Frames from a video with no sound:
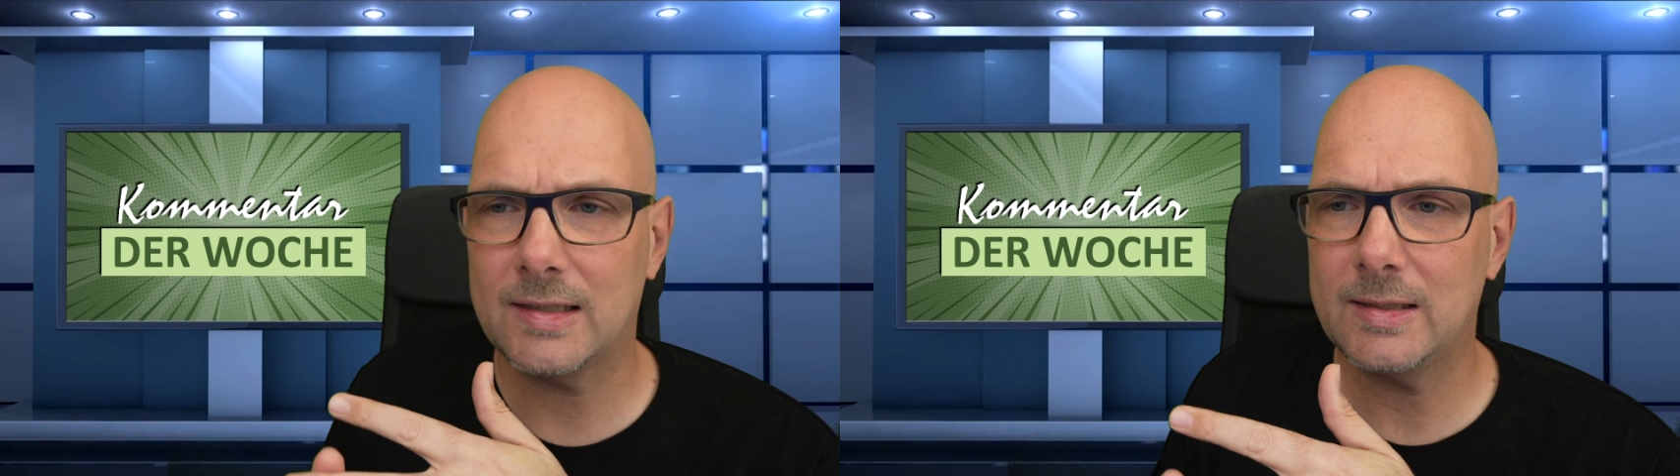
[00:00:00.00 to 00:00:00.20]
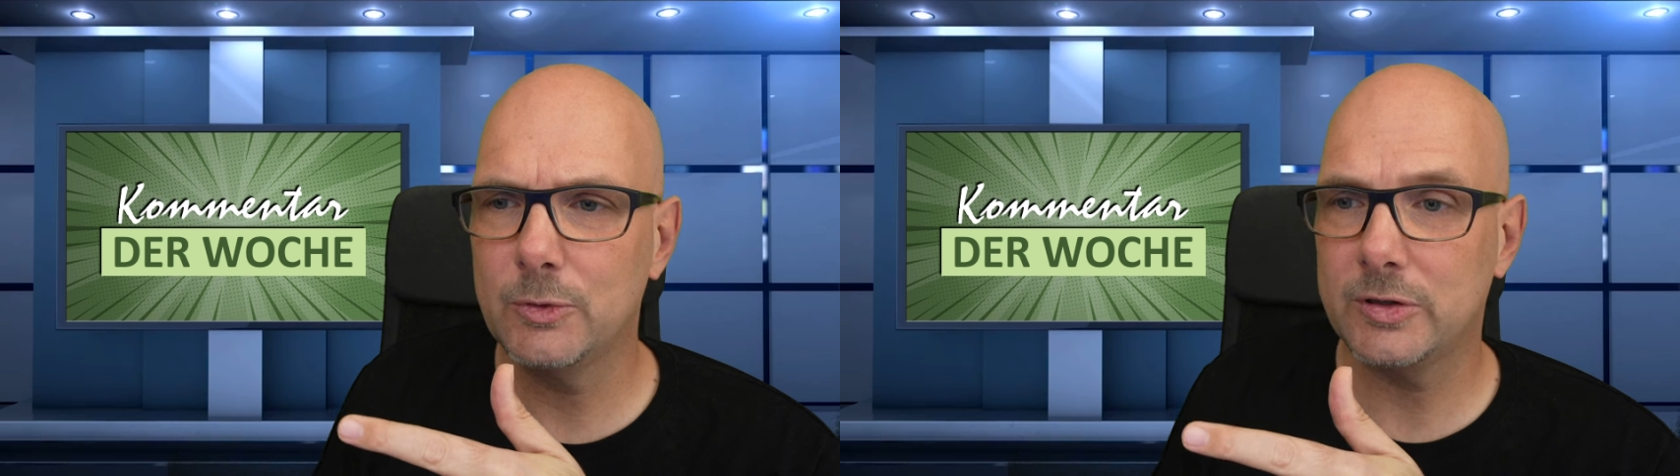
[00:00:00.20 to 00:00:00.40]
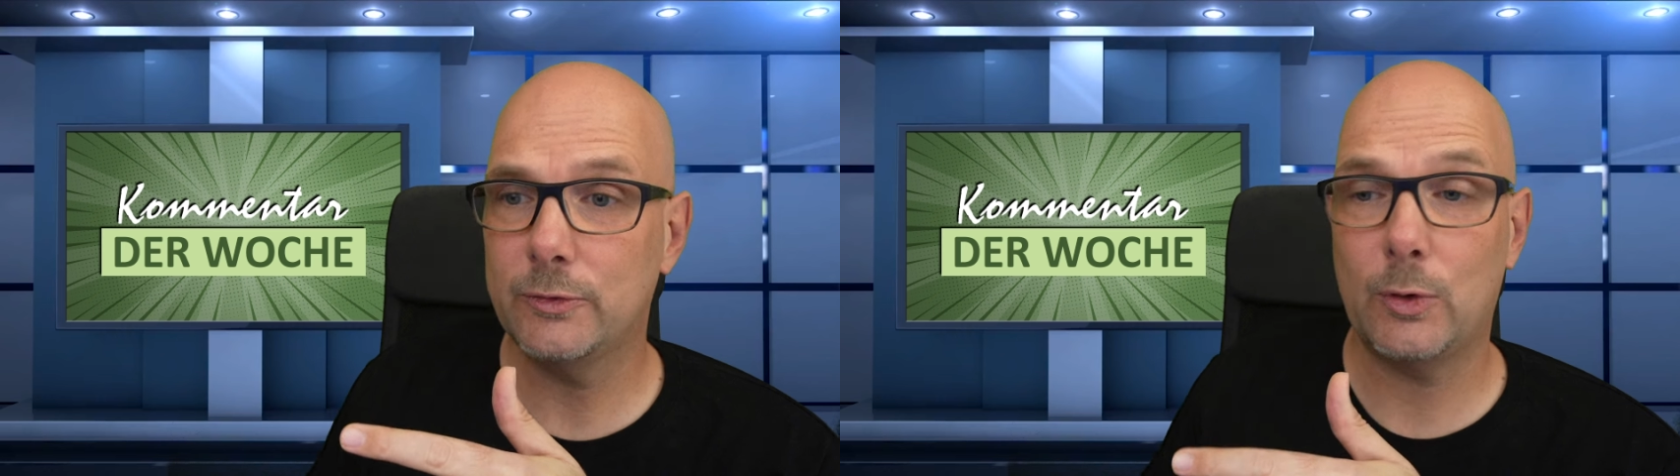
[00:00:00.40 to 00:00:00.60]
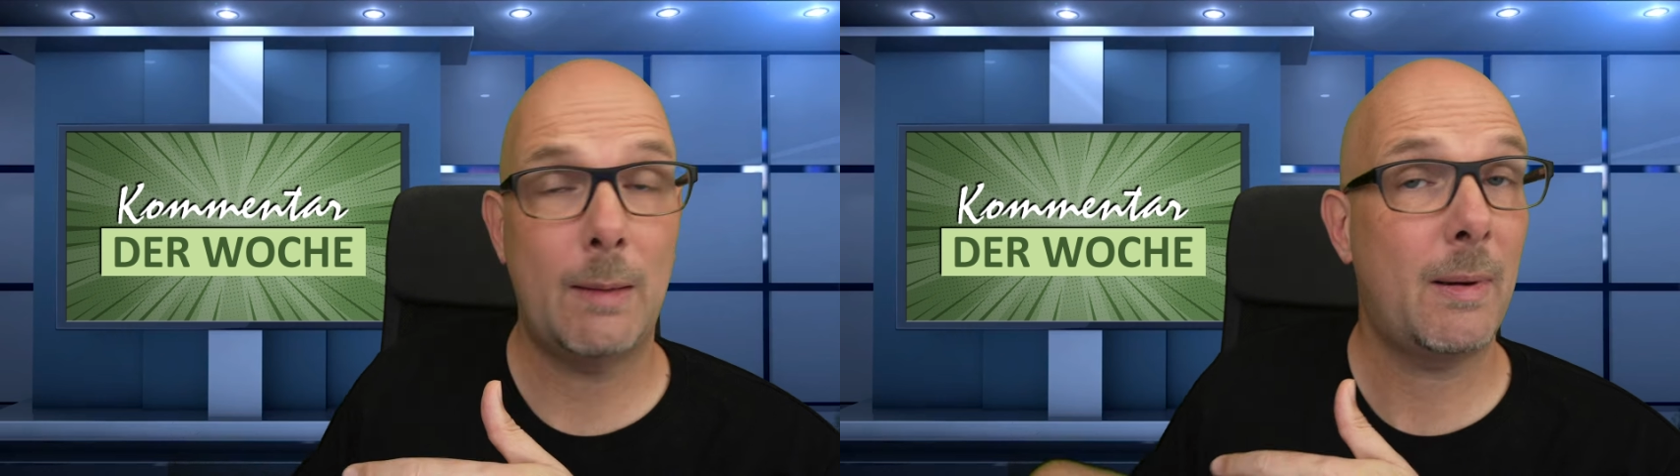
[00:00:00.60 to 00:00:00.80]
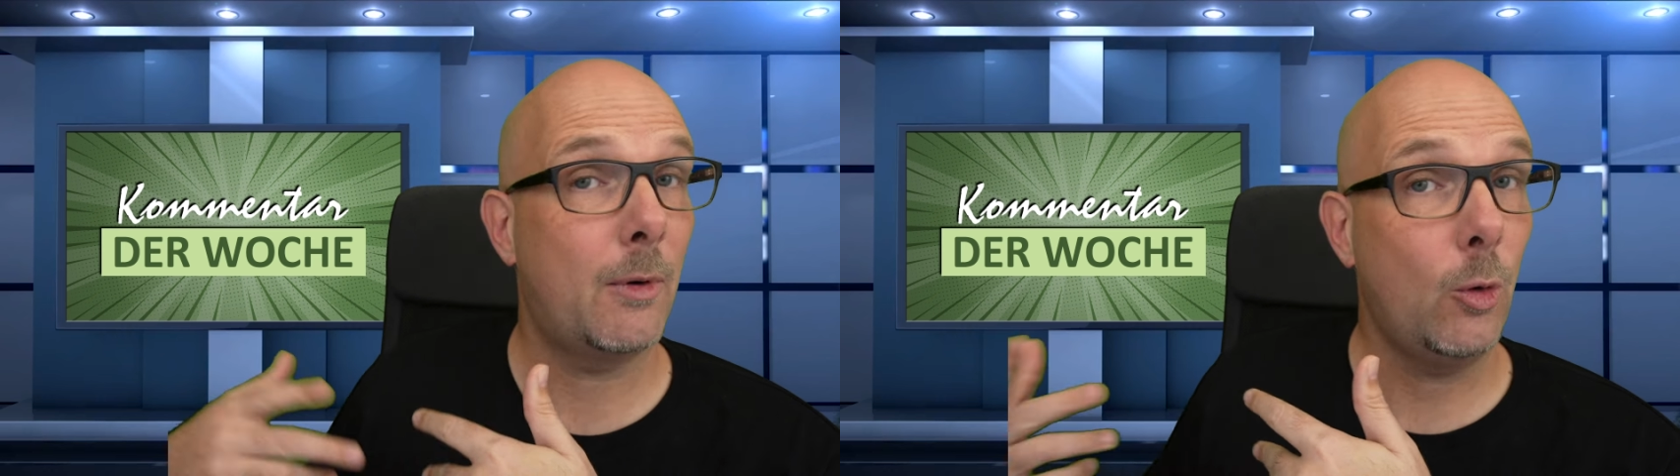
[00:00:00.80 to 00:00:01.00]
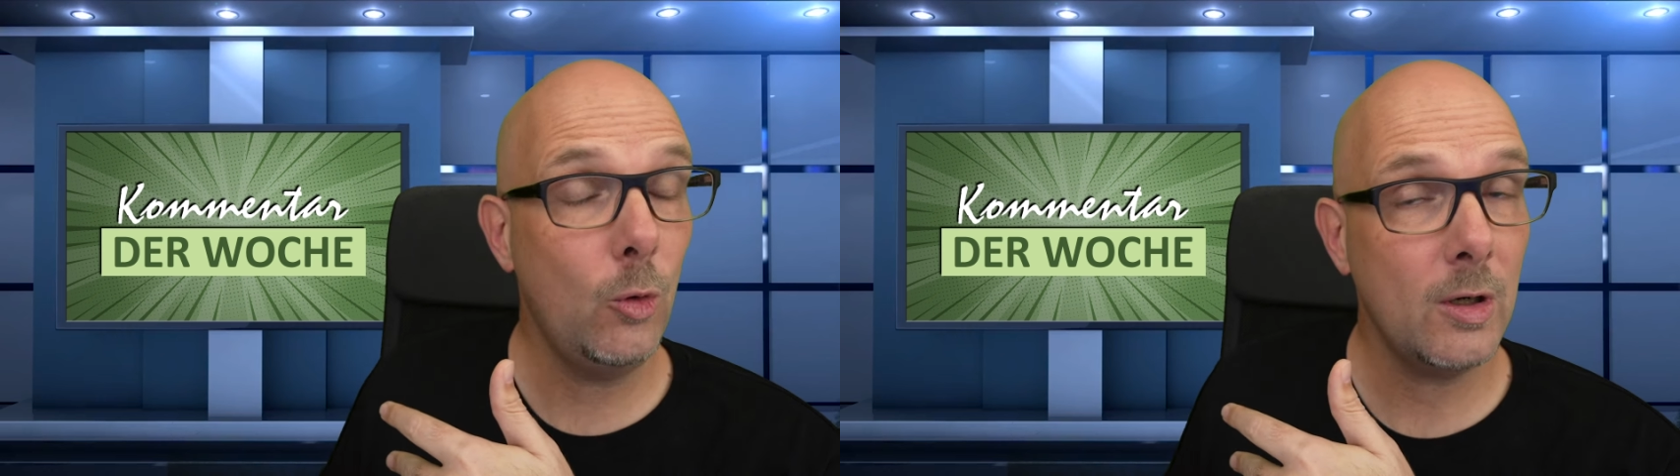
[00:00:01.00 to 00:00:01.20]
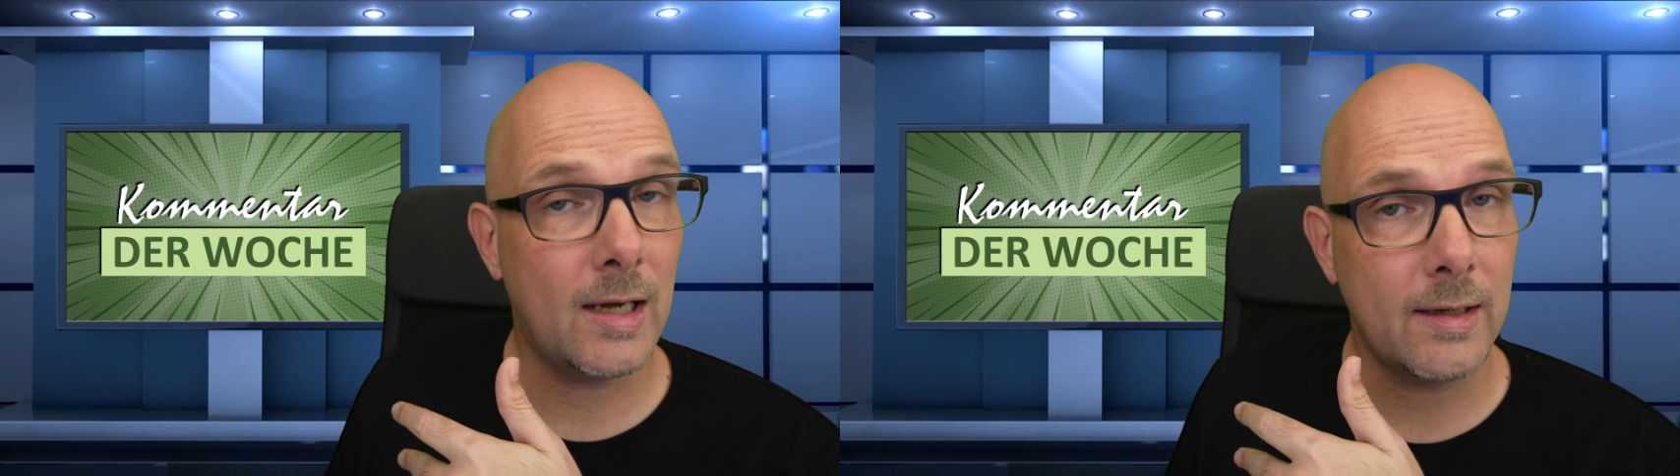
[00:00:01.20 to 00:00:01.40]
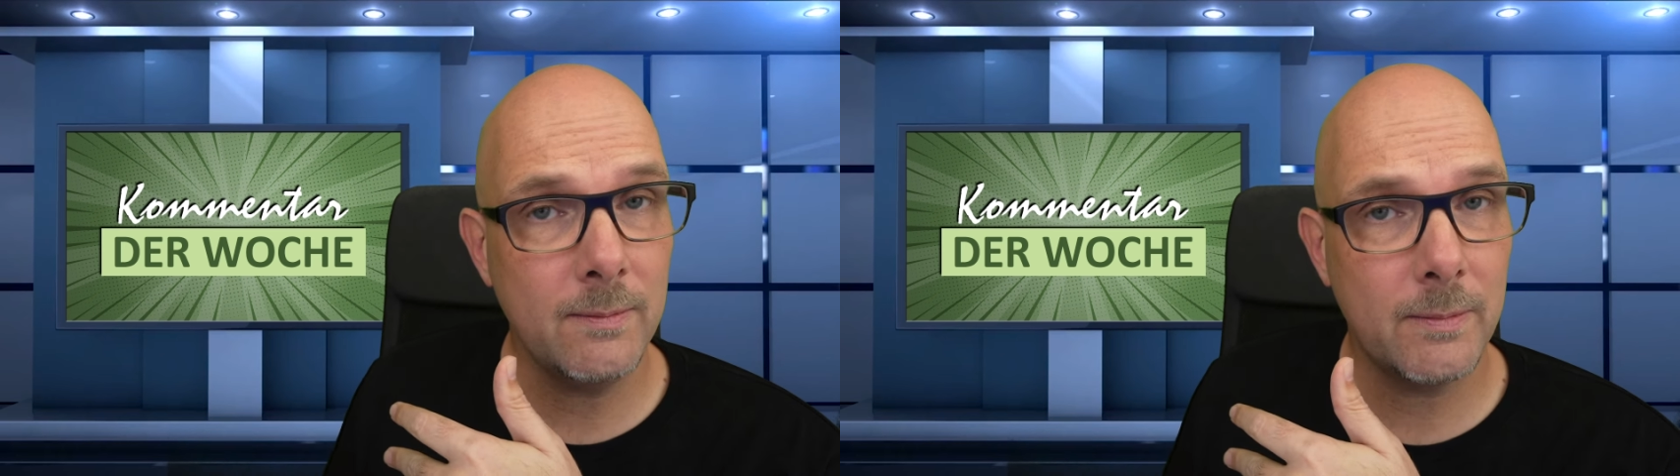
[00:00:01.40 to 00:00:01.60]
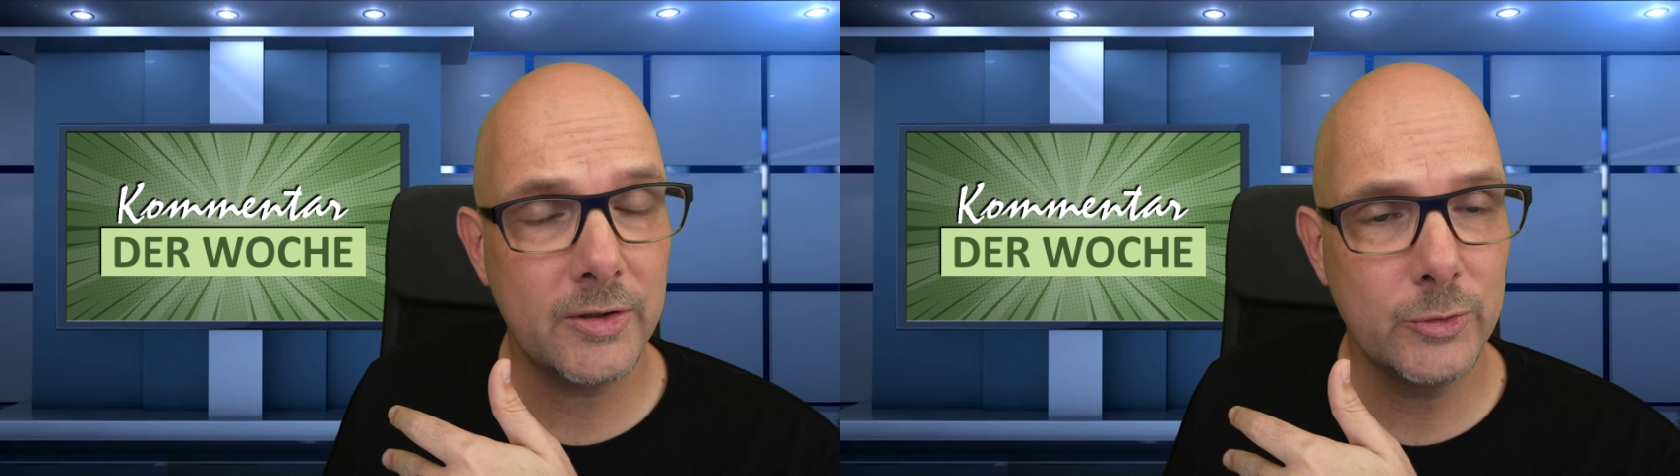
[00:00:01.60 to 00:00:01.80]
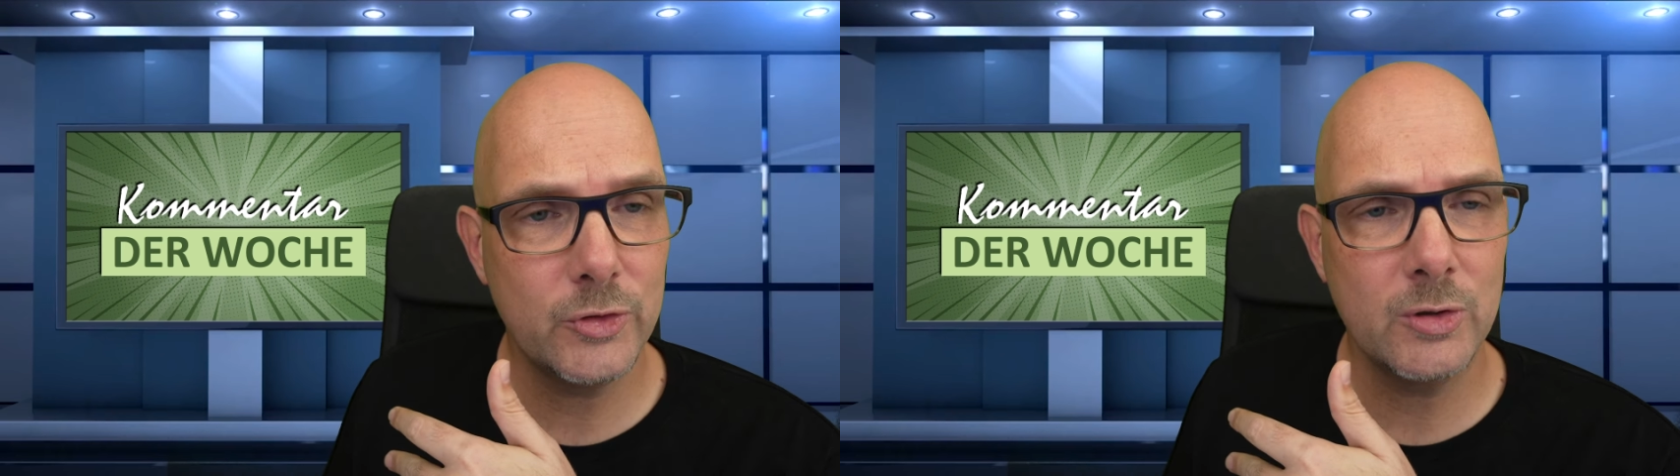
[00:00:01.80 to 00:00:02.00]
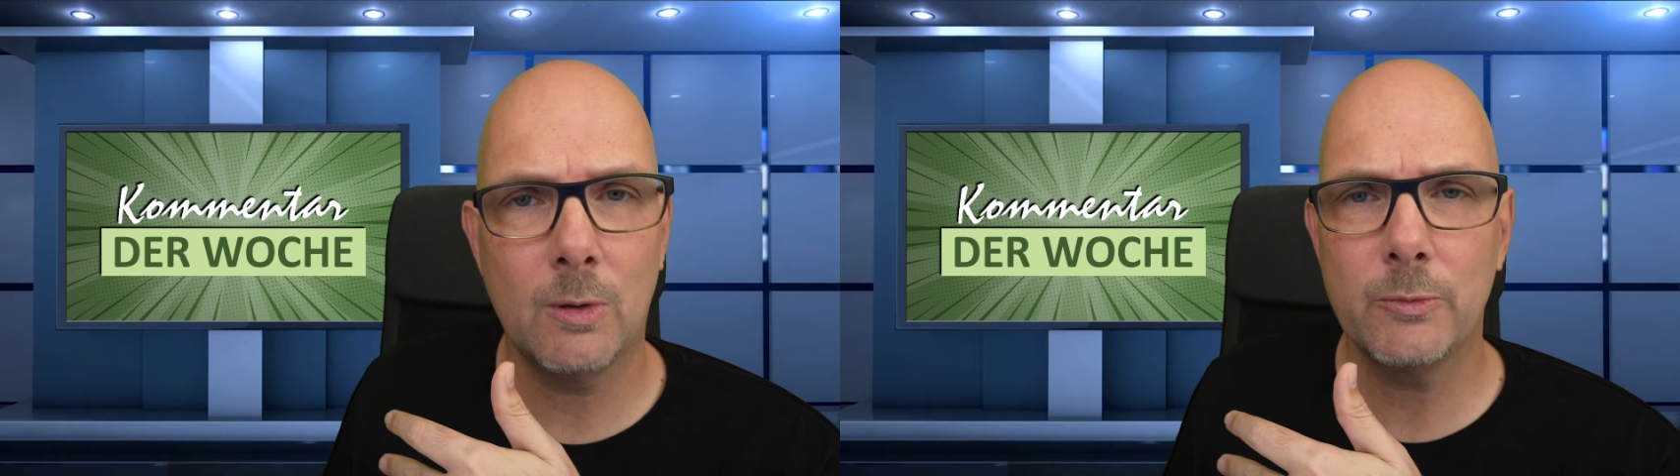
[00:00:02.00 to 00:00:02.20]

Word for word: Ich muss sie vorab einmal hochladen bei YouTube,